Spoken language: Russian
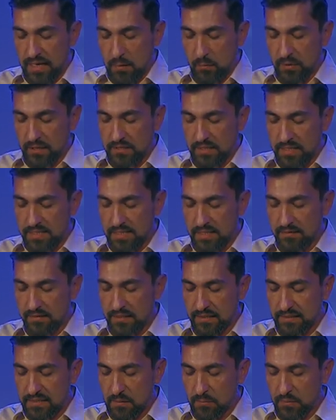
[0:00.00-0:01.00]

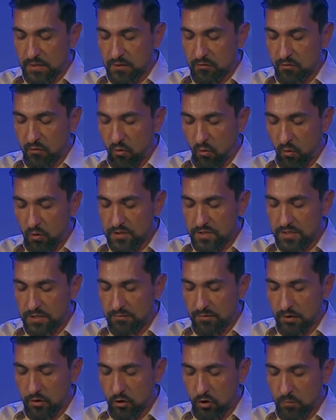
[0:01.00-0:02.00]
Благословен ты при входе
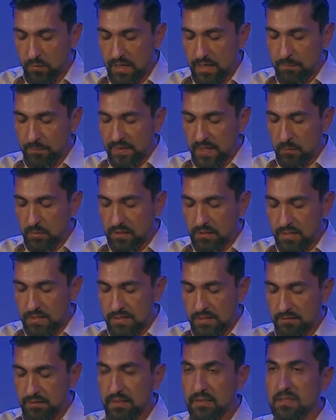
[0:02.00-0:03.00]
твоем, и
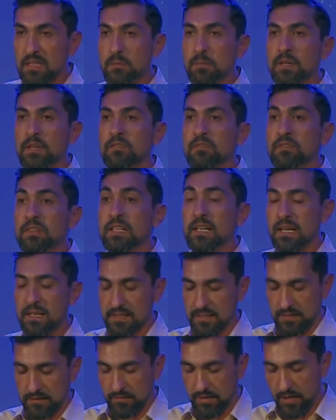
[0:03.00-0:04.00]
благословен ты при
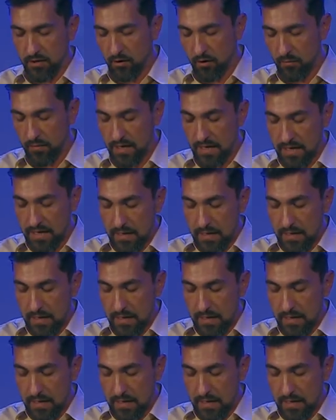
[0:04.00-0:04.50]
выходе твоем.